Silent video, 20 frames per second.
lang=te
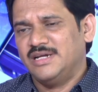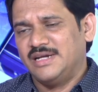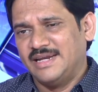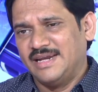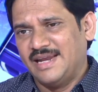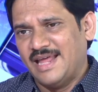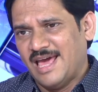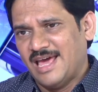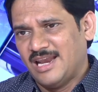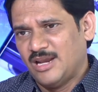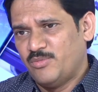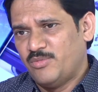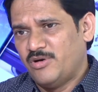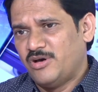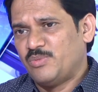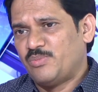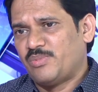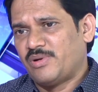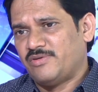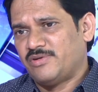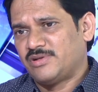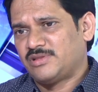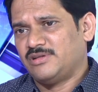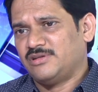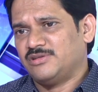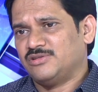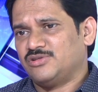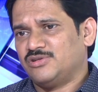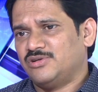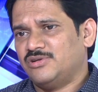నేలబారు
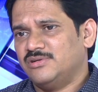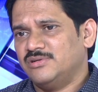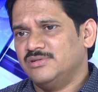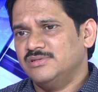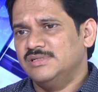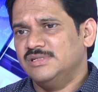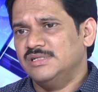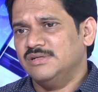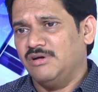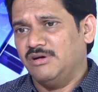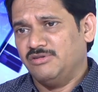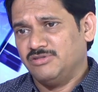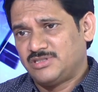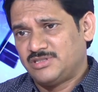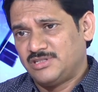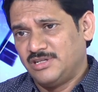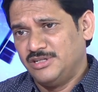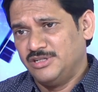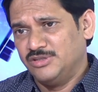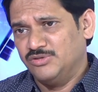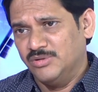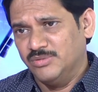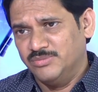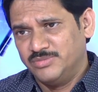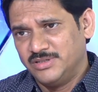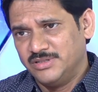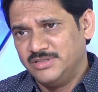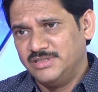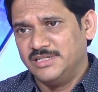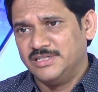ప్రవర్తనతో వ్యవస్థలను
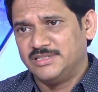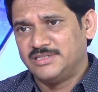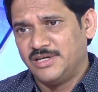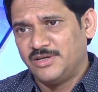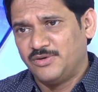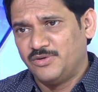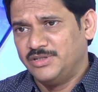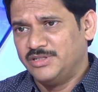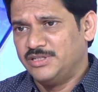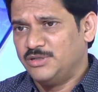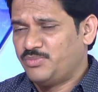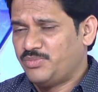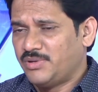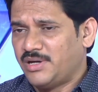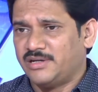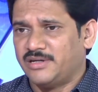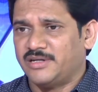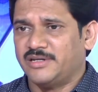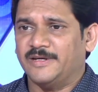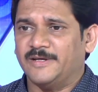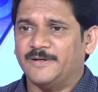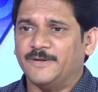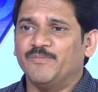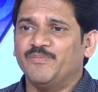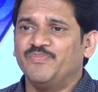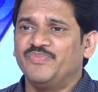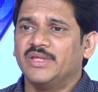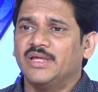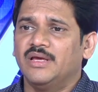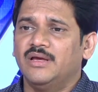ధ్వంసం చేశారు అని చెప్పి అంటున్నారు
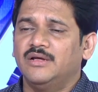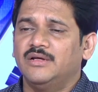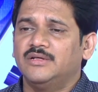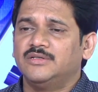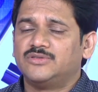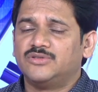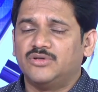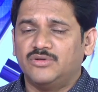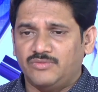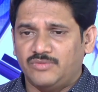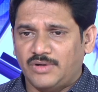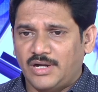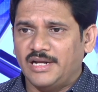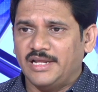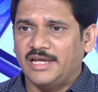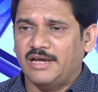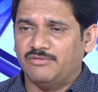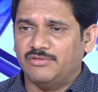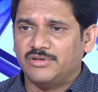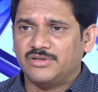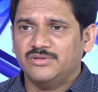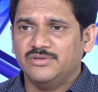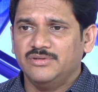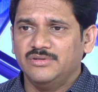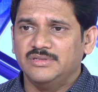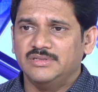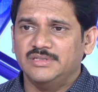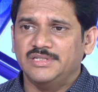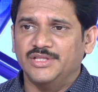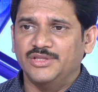సో వాళ్ళు ఎవరు
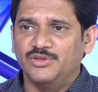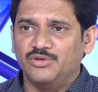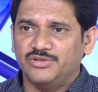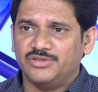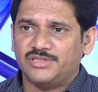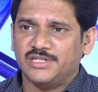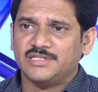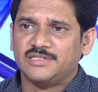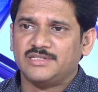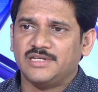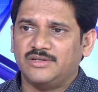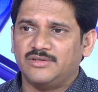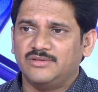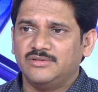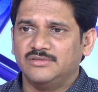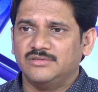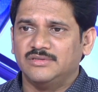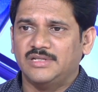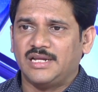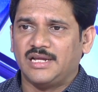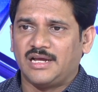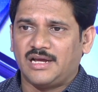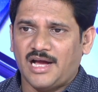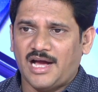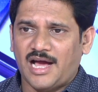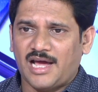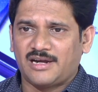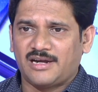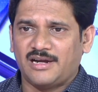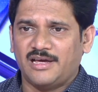ఎందుకు చేశారు దానికి
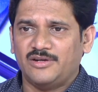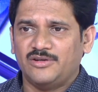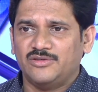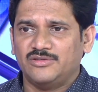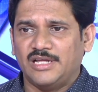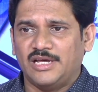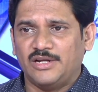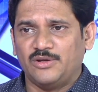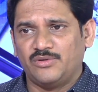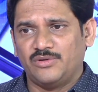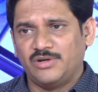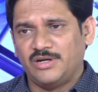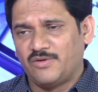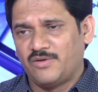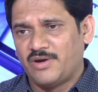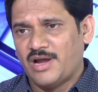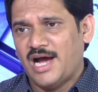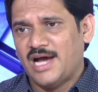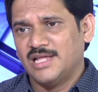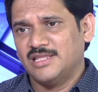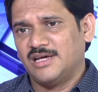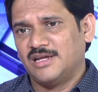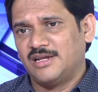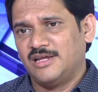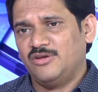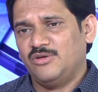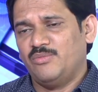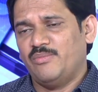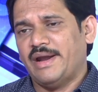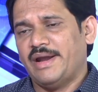కారణాలు దానికి ఉన్నటువంటి
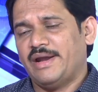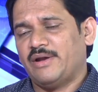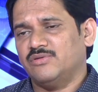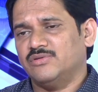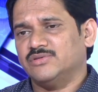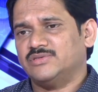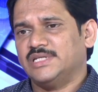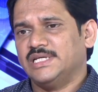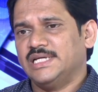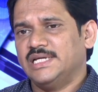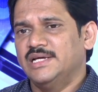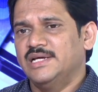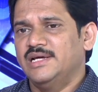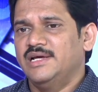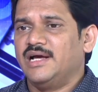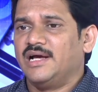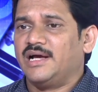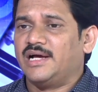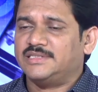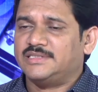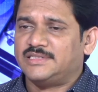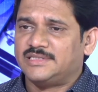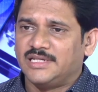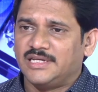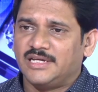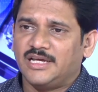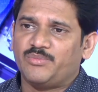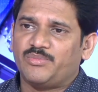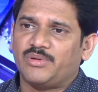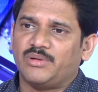ఆధారాలు బయటకు వస్తే
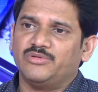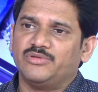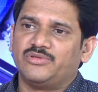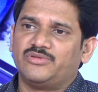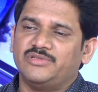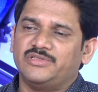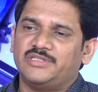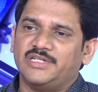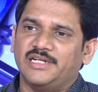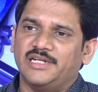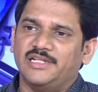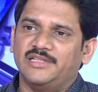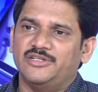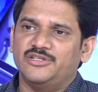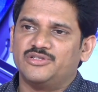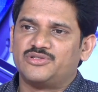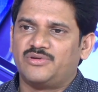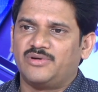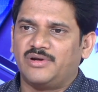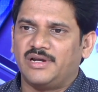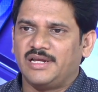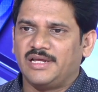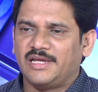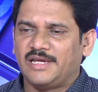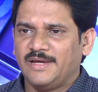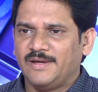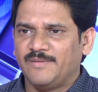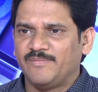ఖచ్చితంగా ప్రభుత్వం చర్యలు తీసుకోవడానికి